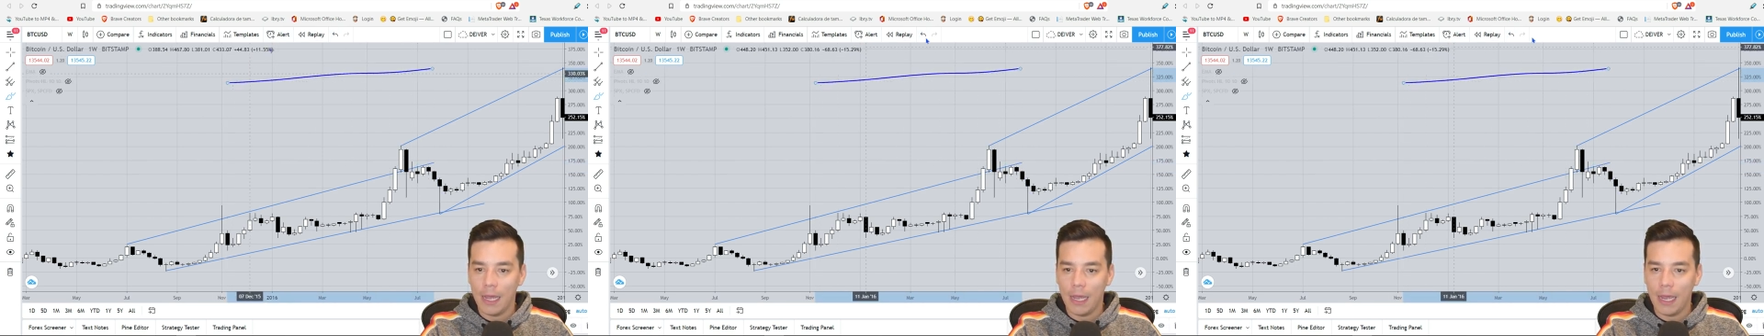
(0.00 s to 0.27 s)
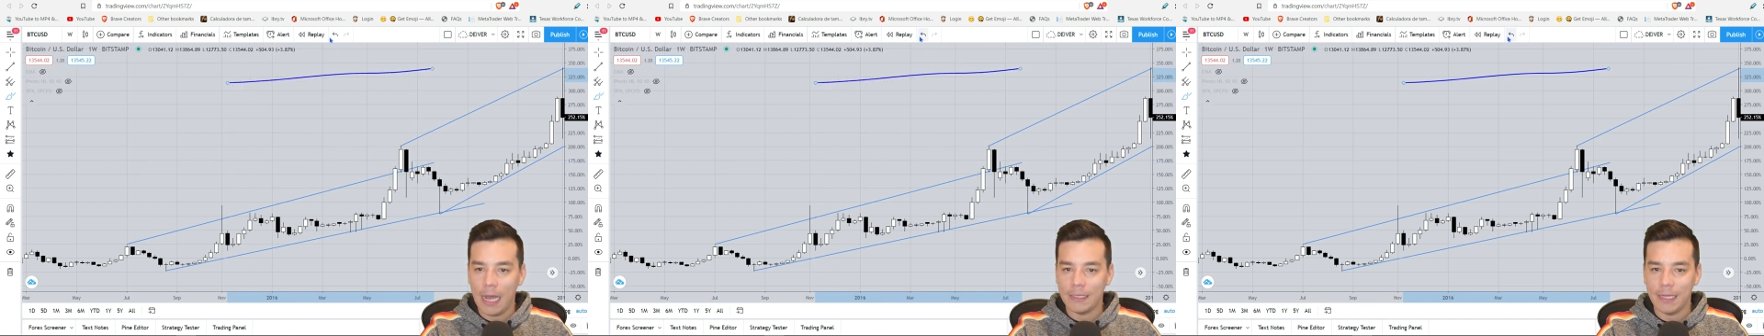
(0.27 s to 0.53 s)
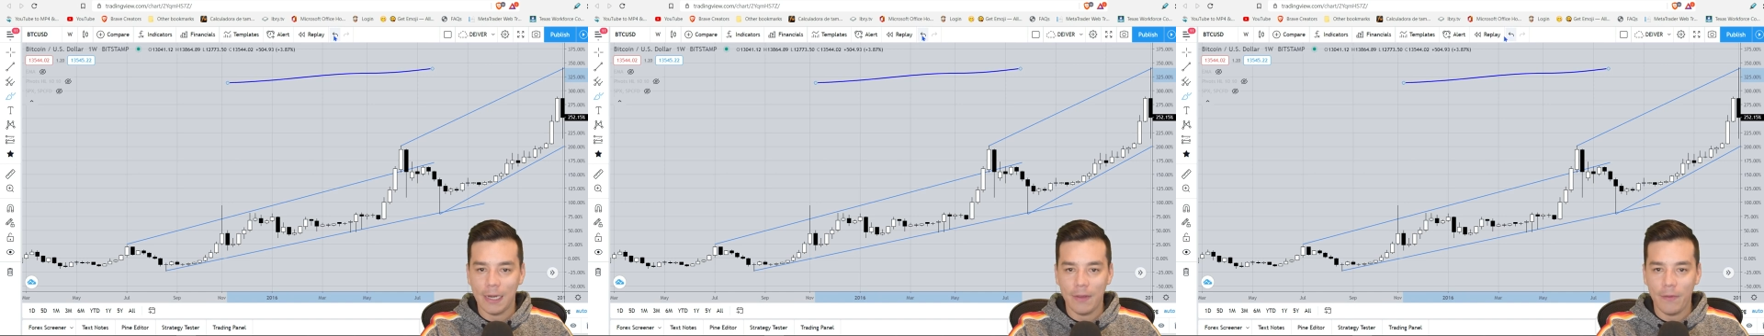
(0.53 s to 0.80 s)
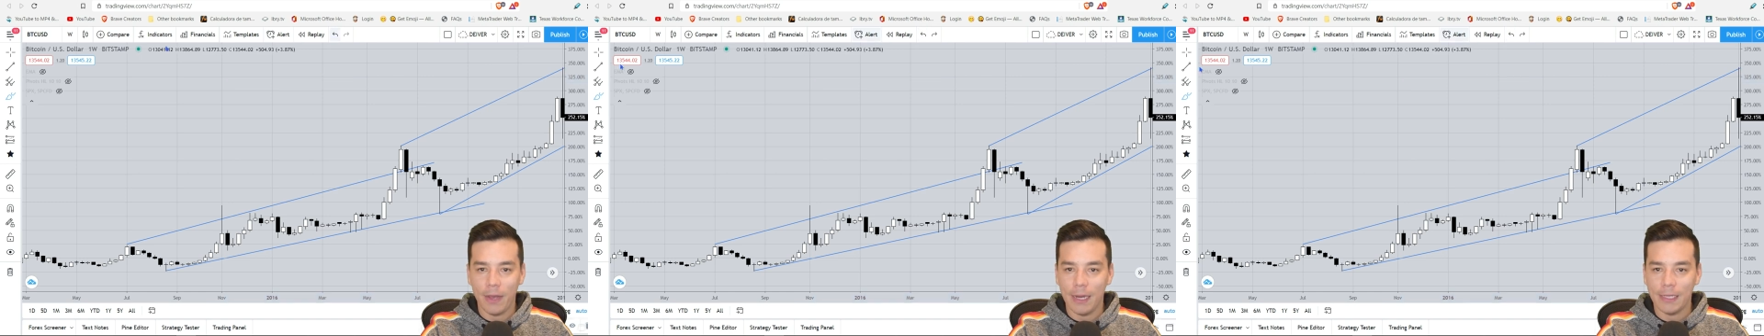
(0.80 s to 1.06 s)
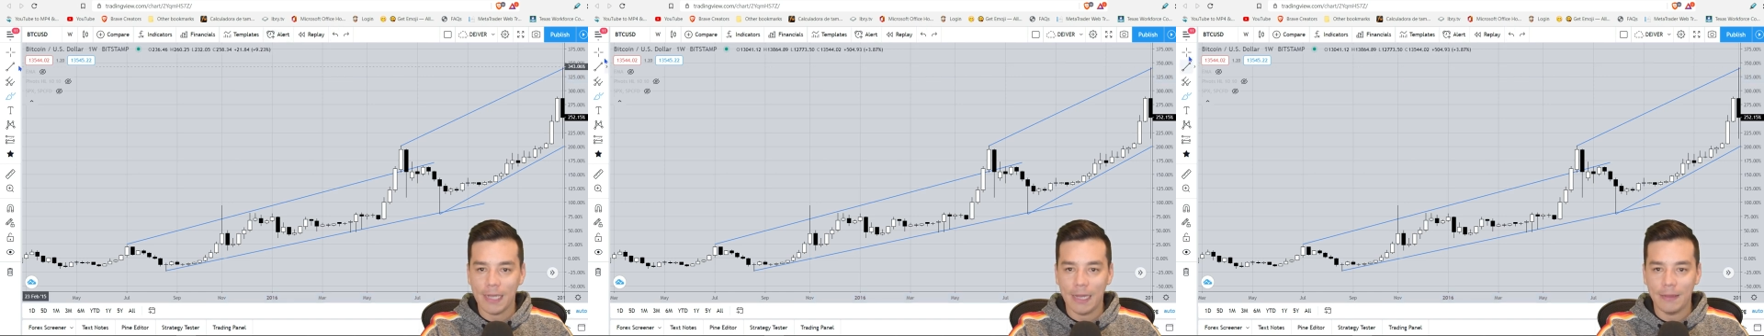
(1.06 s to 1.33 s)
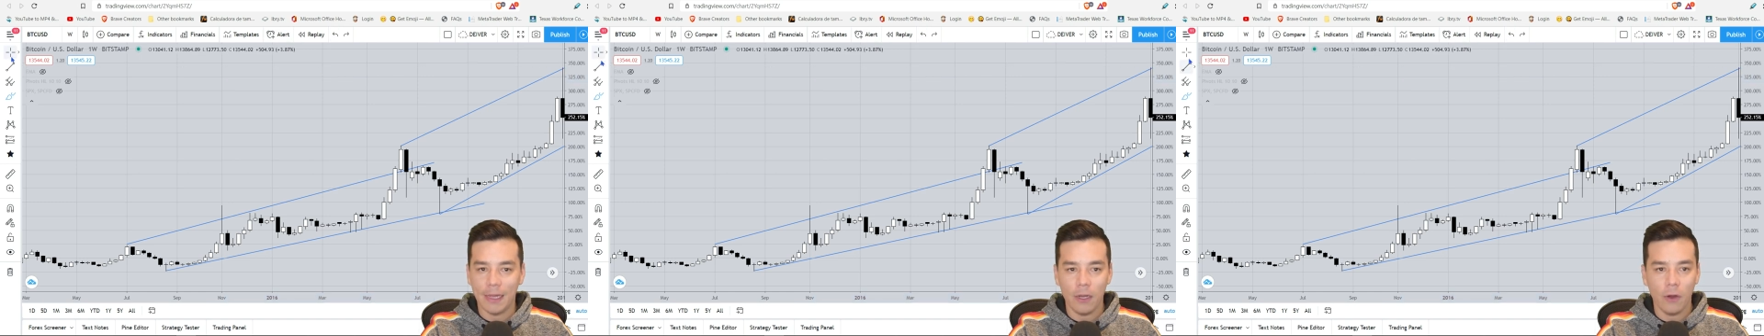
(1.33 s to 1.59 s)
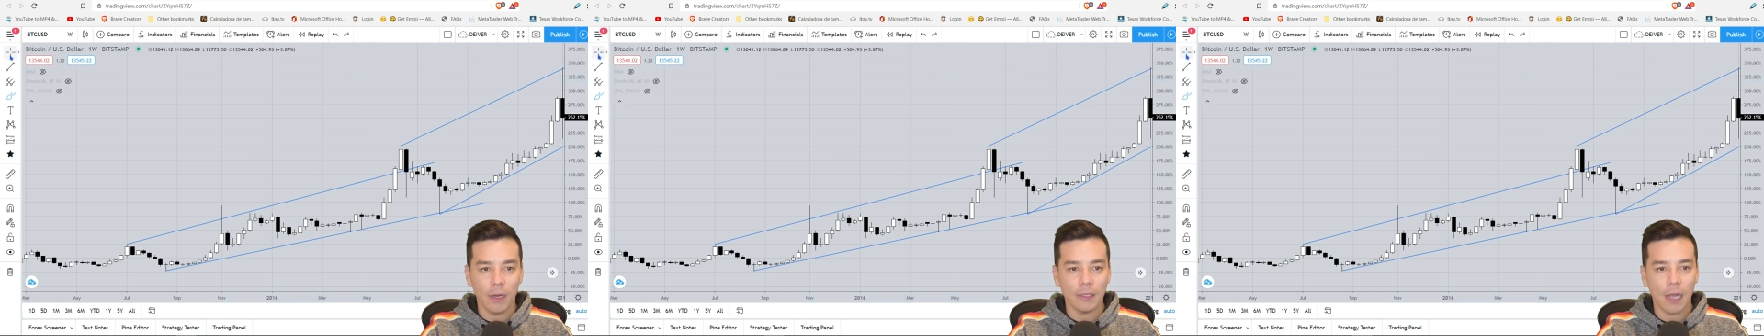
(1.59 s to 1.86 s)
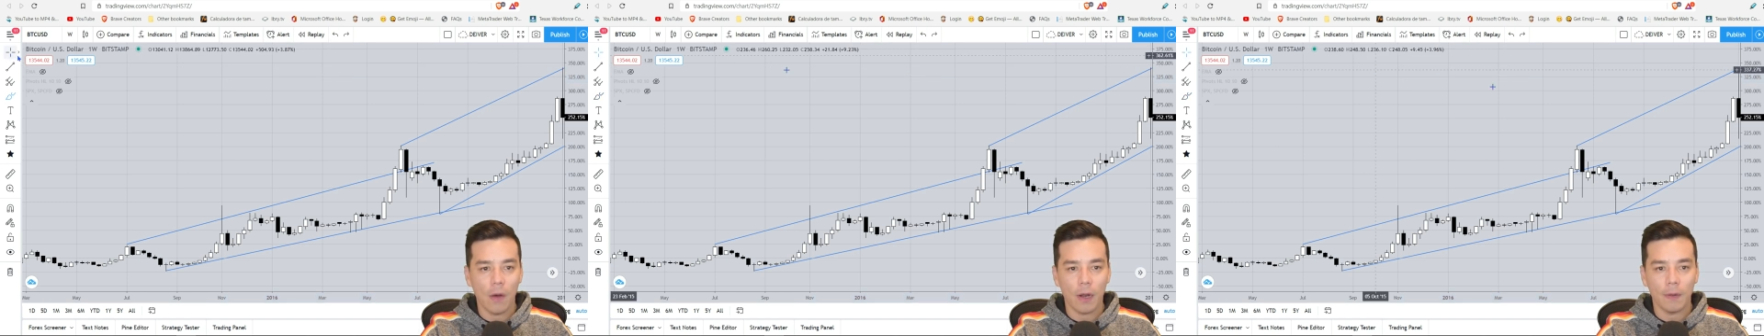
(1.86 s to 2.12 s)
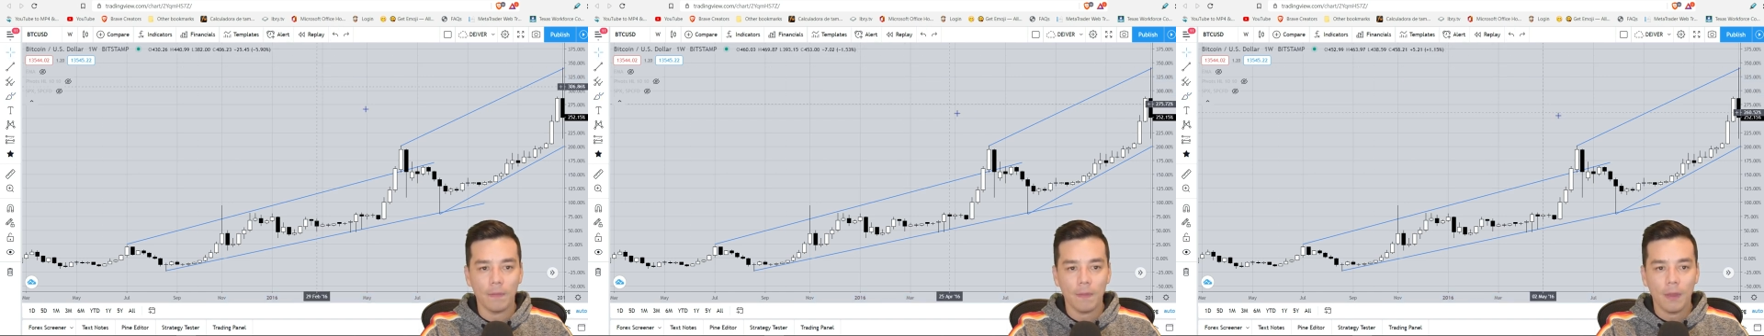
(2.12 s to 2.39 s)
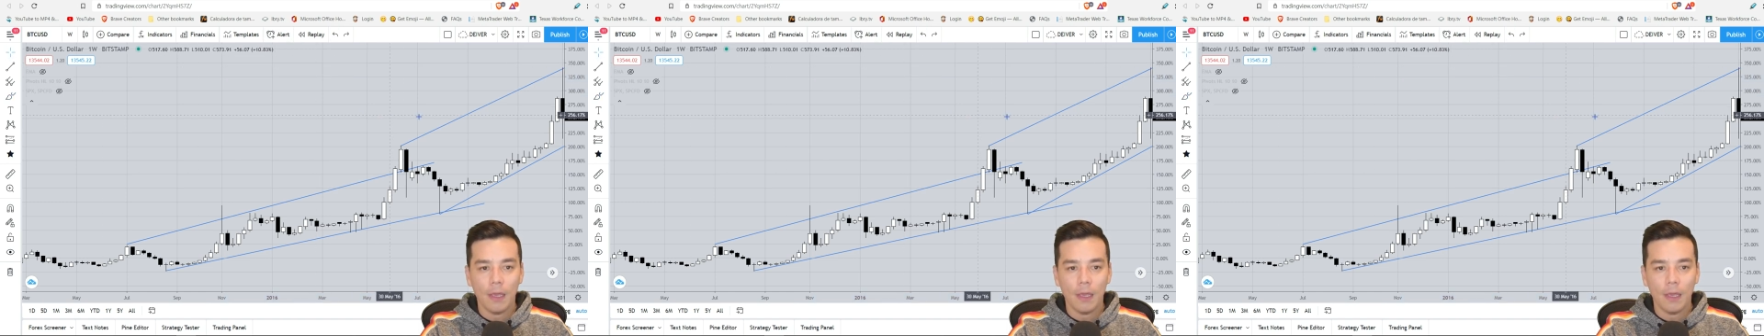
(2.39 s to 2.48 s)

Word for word: eh, hacia niveles anteriores. Ahora,